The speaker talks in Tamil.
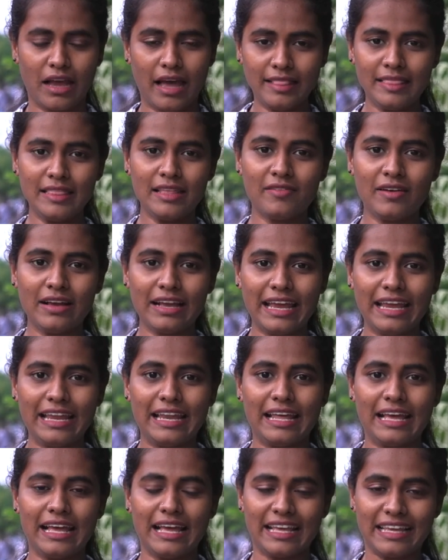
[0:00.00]
அந்த
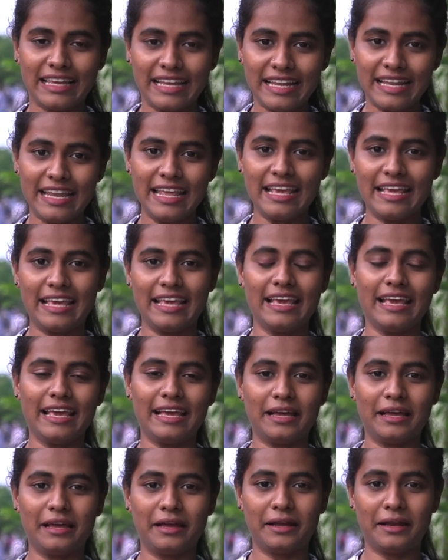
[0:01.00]
வகையில் இன்னைக்கு
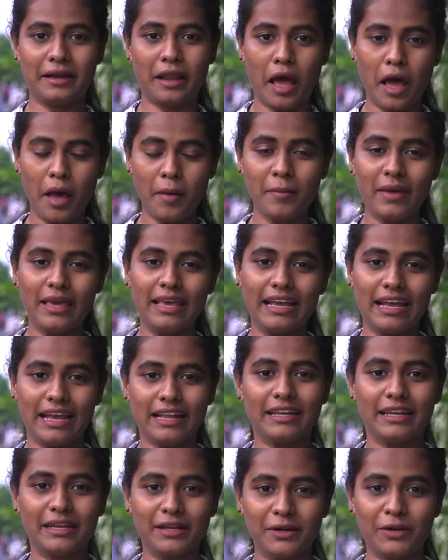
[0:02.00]
நாம் இங்கே
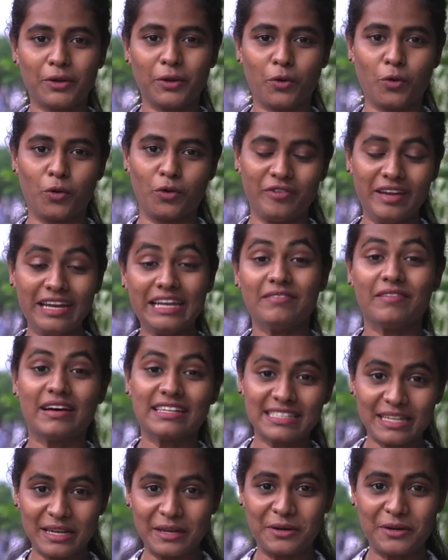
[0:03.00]
நின்றுட்டுருக்கோம் ஒரு வீட்டு
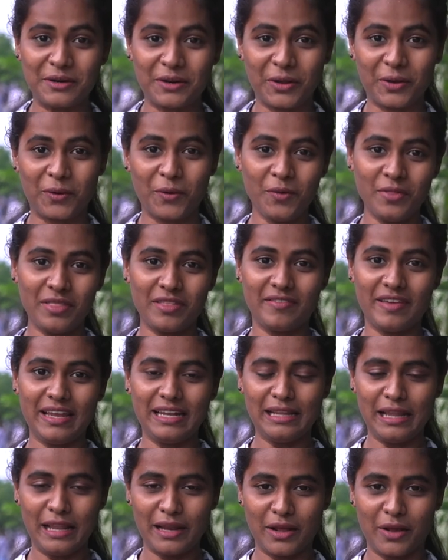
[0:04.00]
வாசல் நின்றுட்டுருக்கோம் இந்த
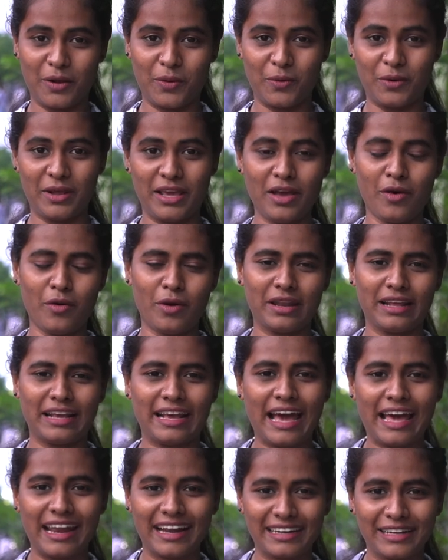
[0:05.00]
வீட்டில் இருக்கக்கூடிய ஒரு
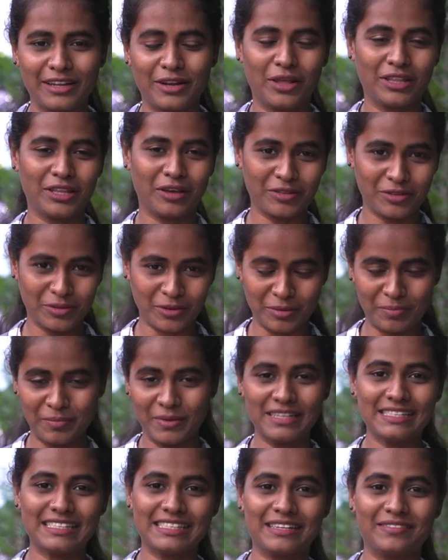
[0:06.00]
கேரக்டர் அதாவது ஒரு
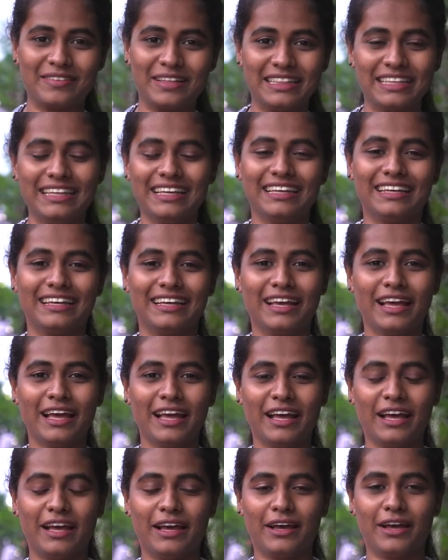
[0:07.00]
பர்சன் வந்து
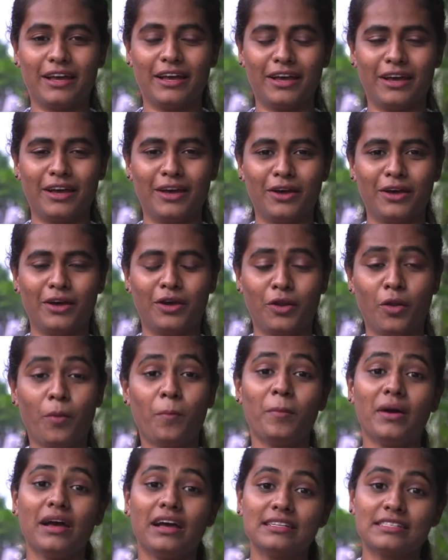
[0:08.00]

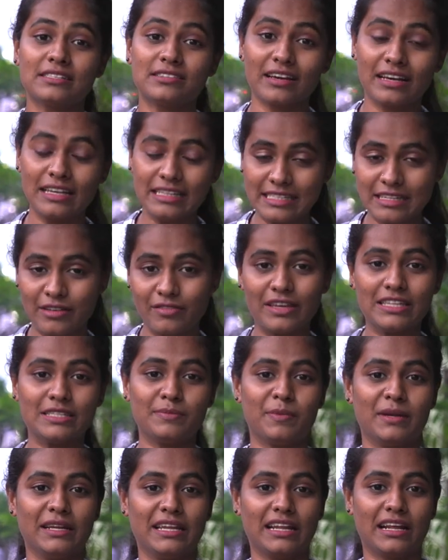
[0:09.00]
ரொம்ப ஸ்ட்ரகிள்ஸை
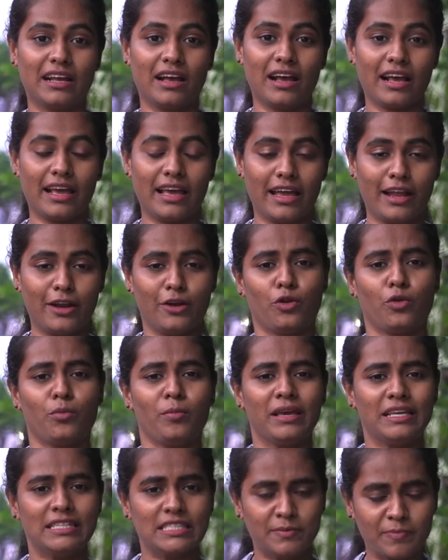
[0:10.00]
ஃபேஸ் பண்ணியிருக்காங்க அண்ட்
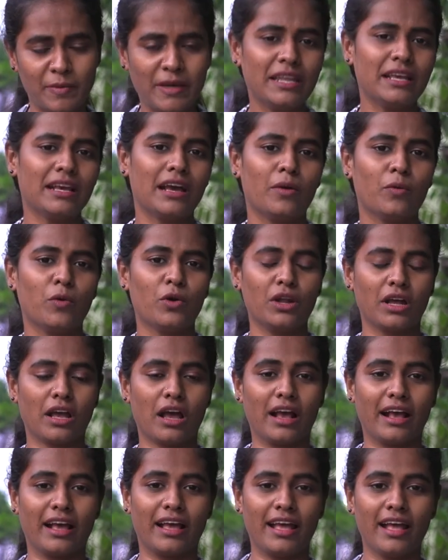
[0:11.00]
ரொம்ப இன்ஸ்பைரிங்காகவும்
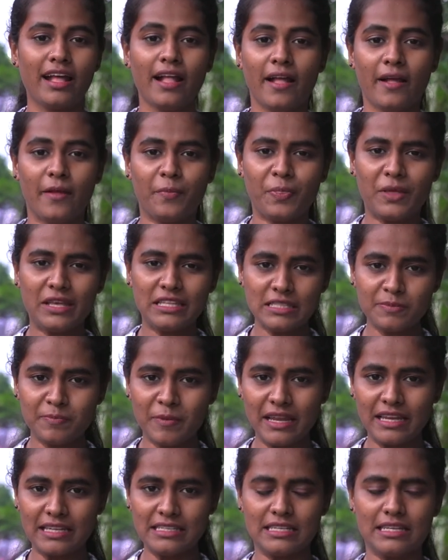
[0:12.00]
இருக்காங்க இந்த
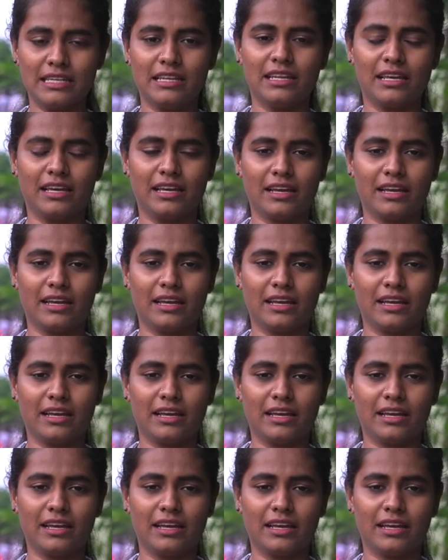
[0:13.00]
இன்ஸ்பிரேஷன்